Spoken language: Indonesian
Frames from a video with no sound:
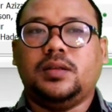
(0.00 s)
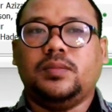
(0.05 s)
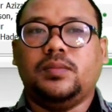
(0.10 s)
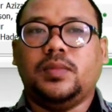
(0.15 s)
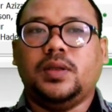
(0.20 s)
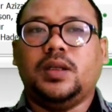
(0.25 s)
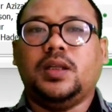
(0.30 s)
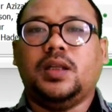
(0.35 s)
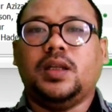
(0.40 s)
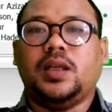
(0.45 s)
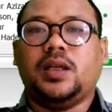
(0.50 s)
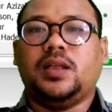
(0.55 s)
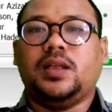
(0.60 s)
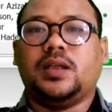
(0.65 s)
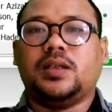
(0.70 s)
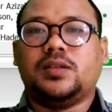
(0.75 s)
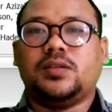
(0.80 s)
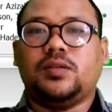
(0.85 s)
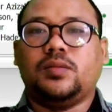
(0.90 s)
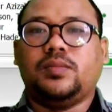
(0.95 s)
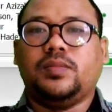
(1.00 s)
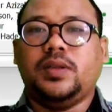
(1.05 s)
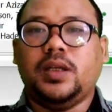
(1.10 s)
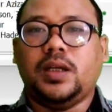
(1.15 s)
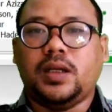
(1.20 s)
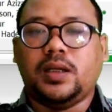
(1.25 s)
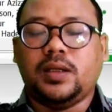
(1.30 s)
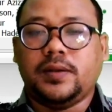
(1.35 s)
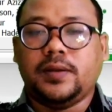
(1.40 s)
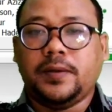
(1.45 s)
mendelay
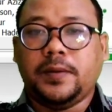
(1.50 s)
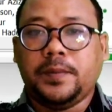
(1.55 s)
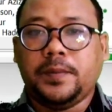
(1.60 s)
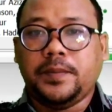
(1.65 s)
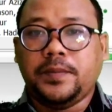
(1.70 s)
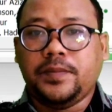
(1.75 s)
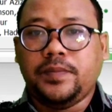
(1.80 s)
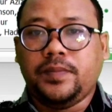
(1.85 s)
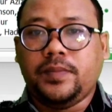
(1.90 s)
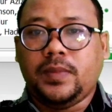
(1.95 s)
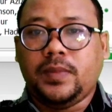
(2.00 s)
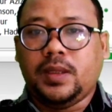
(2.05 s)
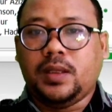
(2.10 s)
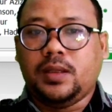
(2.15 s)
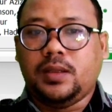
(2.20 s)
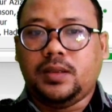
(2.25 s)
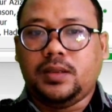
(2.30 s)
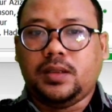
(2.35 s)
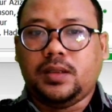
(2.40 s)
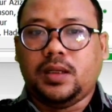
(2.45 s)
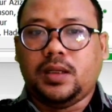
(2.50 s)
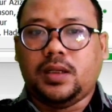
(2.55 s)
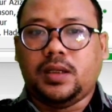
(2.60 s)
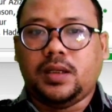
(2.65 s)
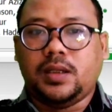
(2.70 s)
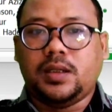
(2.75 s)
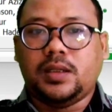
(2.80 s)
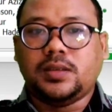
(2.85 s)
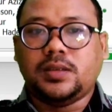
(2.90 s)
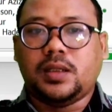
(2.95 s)
desktopnya.
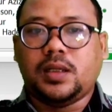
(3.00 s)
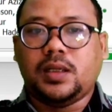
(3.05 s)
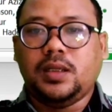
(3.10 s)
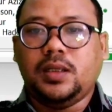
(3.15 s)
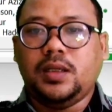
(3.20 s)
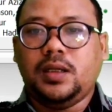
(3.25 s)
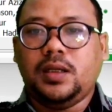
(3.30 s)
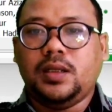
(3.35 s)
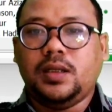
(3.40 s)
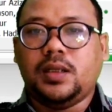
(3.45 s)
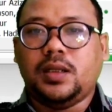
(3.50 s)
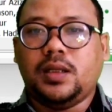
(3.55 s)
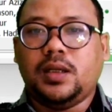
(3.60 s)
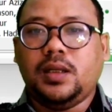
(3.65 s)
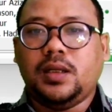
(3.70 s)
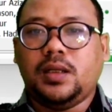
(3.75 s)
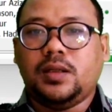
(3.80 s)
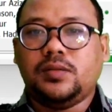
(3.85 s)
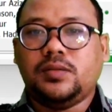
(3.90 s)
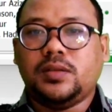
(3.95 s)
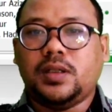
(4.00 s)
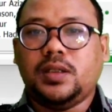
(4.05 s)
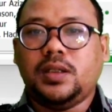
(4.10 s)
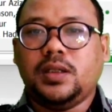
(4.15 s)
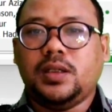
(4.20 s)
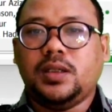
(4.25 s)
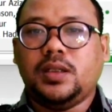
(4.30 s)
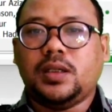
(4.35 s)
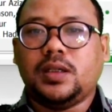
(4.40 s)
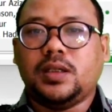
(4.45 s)
Nah, caranya adalah langsung
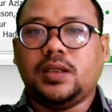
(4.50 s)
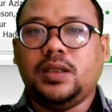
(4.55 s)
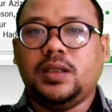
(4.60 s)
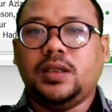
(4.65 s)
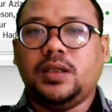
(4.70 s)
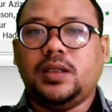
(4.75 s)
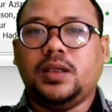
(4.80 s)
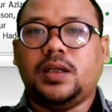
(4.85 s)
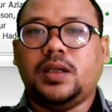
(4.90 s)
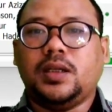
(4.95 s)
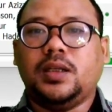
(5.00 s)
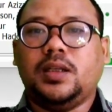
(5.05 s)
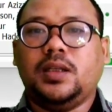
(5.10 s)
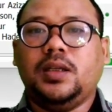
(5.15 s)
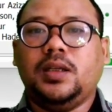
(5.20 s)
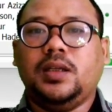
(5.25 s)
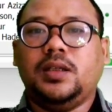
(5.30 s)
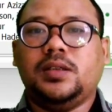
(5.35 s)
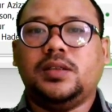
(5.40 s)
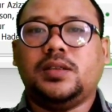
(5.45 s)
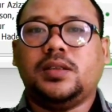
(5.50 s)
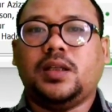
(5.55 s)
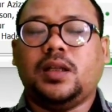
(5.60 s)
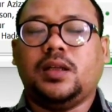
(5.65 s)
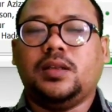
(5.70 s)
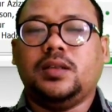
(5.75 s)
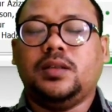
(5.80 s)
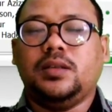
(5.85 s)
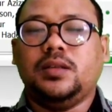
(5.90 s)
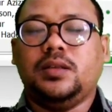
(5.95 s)
saja kita klik yang ini,
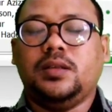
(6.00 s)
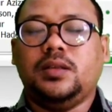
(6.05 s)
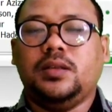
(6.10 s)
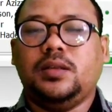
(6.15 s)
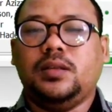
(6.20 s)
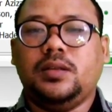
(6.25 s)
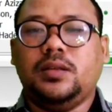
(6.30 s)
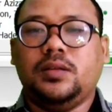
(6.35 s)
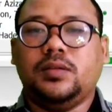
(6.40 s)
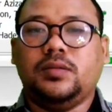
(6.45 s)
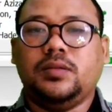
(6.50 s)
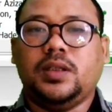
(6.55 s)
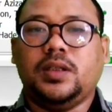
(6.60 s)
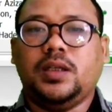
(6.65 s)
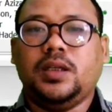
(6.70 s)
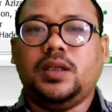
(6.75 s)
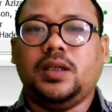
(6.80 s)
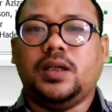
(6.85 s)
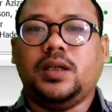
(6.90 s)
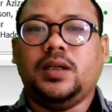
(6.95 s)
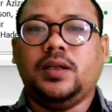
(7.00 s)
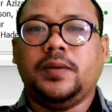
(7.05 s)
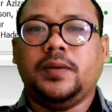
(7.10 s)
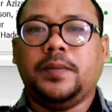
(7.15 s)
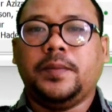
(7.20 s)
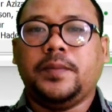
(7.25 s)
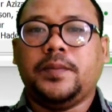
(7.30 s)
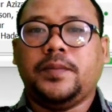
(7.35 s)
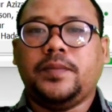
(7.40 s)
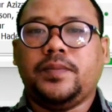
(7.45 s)
install new ini ya.
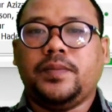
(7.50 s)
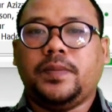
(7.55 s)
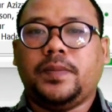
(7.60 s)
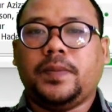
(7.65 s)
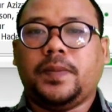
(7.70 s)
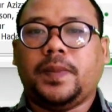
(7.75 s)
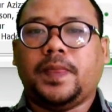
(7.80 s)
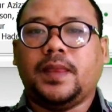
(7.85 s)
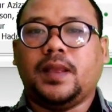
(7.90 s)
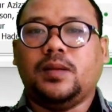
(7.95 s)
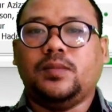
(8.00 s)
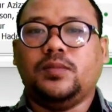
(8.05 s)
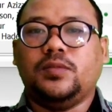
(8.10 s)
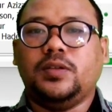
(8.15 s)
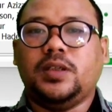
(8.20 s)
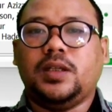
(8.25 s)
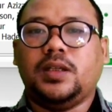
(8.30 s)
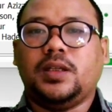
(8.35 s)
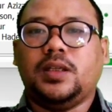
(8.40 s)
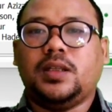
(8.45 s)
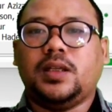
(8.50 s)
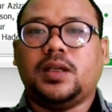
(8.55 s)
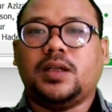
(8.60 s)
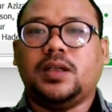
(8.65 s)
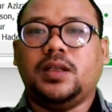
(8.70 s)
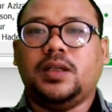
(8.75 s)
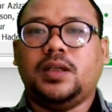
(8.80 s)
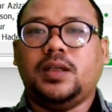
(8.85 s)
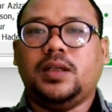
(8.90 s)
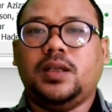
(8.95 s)
Kemudian
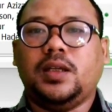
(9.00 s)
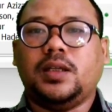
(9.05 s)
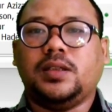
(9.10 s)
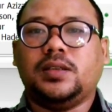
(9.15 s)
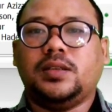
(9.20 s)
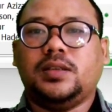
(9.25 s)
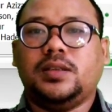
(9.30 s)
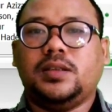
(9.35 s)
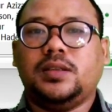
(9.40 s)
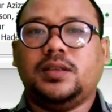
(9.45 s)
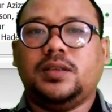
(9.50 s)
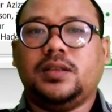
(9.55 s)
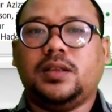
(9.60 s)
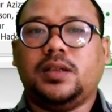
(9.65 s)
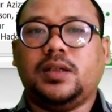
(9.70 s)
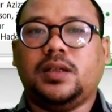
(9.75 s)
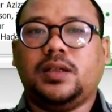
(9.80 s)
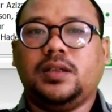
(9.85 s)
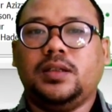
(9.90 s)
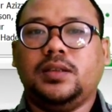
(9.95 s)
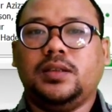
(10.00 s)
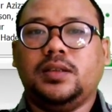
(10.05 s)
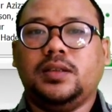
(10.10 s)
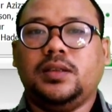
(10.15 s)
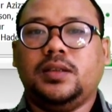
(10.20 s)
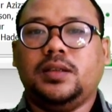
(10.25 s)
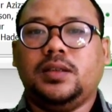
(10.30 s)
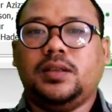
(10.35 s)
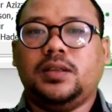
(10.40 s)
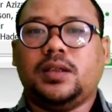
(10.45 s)
kita klik yes ya.
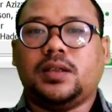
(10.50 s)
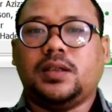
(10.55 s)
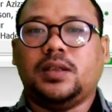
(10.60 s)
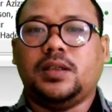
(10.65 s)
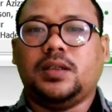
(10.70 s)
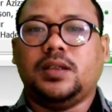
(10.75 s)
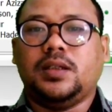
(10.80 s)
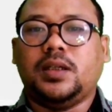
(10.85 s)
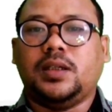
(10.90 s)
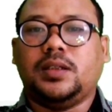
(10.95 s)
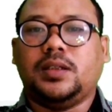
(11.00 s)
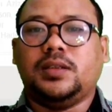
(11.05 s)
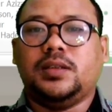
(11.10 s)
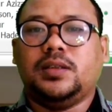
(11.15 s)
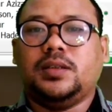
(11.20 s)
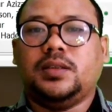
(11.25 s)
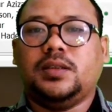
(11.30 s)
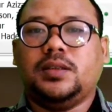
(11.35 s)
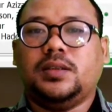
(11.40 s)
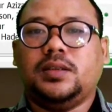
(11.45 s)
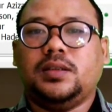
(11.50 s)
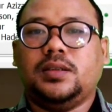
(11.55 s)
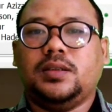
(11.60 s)
Kita klik yes.